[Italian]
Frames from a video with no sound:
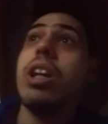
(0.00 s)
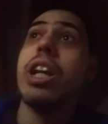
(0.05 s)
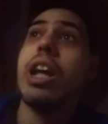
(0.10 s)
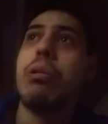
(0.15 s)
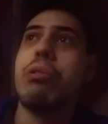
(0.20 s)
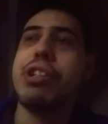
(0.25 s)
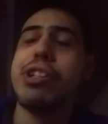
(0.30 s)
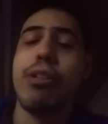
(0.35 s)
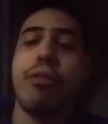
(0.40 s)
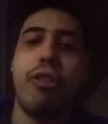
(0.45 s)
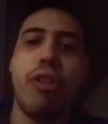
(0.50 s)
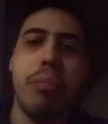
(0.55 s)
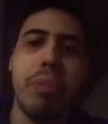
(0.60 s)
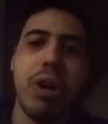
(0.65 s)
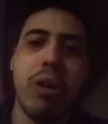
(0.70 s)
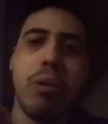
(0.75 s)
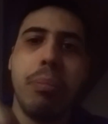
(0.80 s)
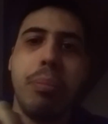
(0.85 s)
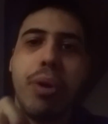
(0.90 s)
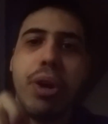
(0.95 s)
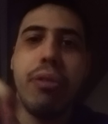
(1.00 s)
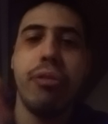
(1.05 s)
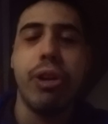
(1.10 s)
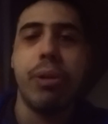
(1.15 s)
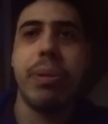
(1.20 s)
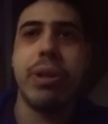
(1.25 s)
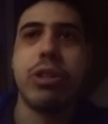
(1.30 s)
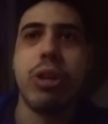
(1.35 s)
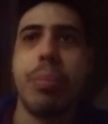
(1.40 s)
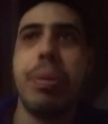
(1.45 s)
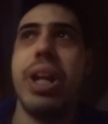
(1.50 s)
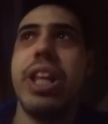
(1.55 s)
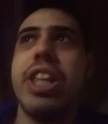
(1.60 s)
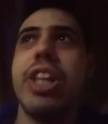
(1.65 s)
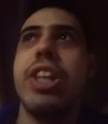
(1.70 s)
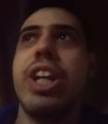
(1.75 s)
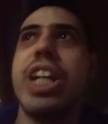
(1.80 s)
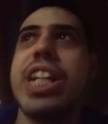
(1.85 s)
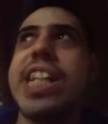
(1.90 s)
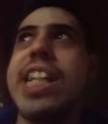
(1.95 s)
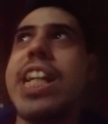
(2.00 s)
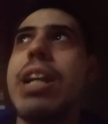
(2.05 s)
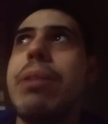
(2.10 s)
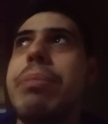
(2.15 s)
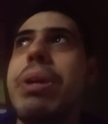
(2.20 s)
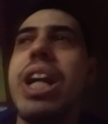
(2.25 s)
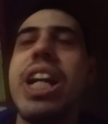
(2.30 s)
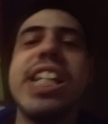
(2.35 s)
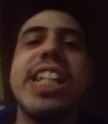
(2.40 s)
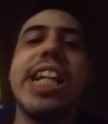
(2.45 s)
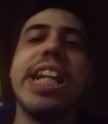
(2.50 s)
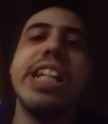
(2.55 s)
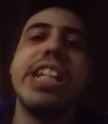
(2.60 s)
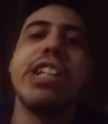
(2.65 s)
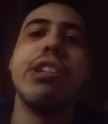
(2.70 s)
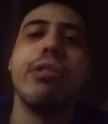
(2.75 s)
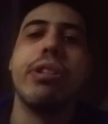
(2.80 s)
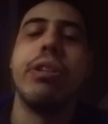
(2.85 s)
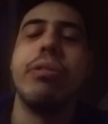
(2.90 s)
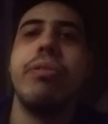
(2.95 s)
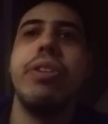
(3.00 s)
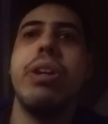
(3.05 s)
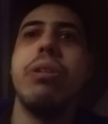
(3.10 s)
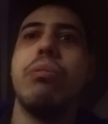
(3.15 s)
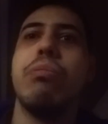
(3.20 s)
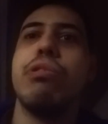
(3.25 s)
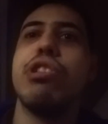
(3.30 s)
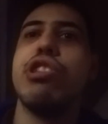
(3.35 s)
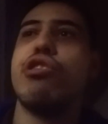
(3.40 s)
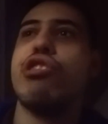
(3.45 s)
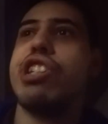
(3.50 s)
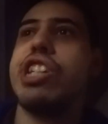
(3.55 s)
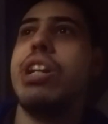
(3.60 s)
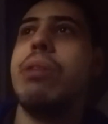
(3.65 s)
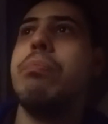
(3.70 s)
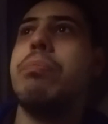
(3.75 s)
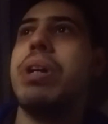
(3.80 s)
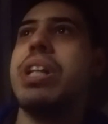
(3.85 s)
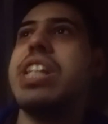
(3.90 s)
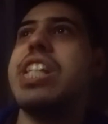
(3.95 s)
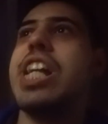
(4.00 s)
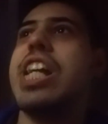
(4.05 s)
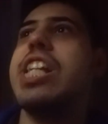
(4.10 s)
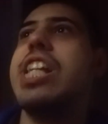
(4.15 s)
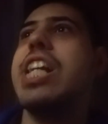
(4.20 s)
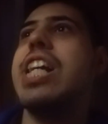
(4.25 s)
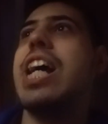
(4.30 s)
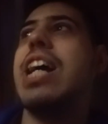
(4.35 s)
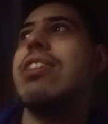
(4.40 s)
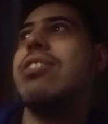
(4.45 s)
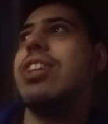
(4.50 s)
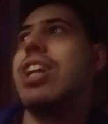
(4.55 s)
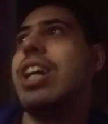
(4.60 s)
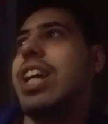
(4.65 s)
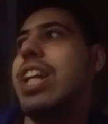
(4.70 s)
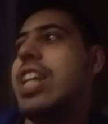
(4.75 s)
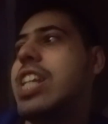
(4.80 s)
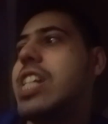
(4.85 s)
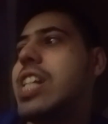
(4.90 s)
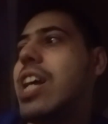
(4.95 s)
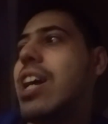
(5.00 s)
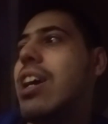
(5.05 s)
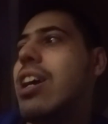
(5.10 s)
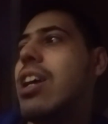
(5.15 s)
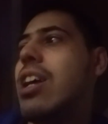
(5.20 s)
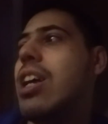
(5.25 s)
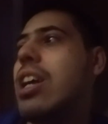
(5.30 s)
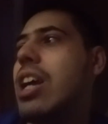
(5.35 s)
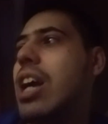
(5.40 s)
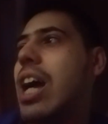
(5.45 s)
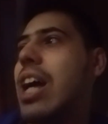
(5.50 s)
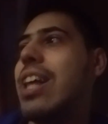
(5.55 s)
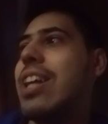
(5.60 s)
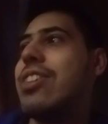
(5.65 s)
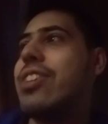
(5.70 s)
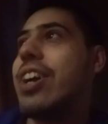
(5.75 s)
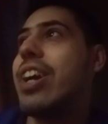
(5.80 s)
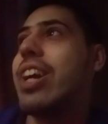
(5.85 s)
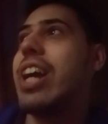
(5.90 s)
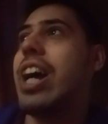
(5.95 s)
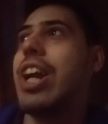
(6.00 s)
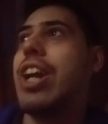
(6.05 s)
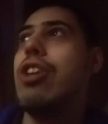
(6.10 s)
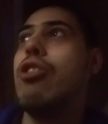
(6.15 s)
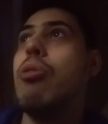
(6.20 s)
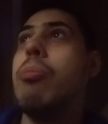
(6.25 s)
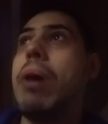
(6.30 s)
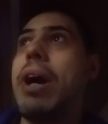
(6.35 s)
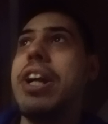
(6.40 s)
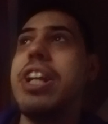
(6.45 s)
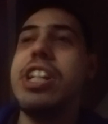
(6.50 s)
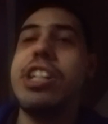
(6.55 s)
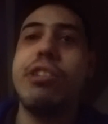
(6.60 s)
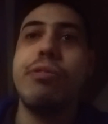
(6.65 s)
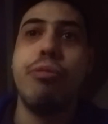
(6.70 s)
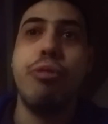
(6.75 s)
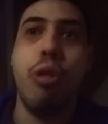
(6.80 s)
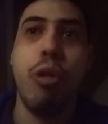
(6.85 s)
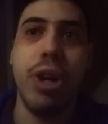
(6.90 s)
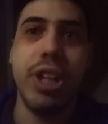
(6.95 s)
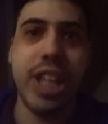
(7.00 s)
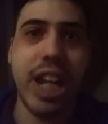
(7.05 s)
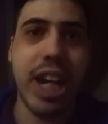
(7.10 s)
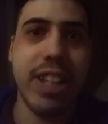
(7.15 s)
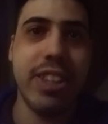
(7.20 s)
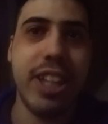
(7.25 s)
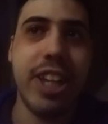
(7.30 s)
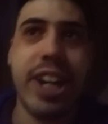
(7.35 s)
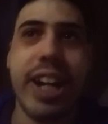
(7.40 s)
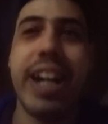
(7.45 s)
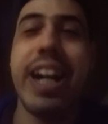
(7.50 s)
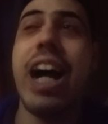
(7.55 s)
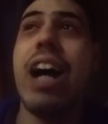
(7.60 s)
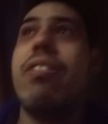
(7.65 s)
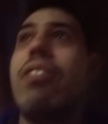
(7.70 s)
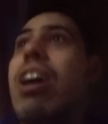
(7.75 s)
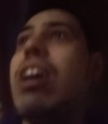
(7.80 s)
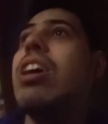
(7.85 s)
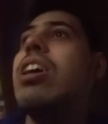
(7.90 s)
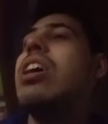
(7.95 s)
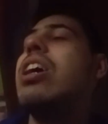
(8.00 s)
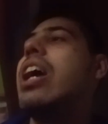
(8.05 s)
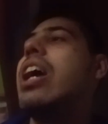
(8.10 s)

che questo film era un po' riferimento al pianeta delle scimmie, nel senso che veniva un suo scimpanzé gigante che inizia ad attaccare gli umani fuori dalla terra cava.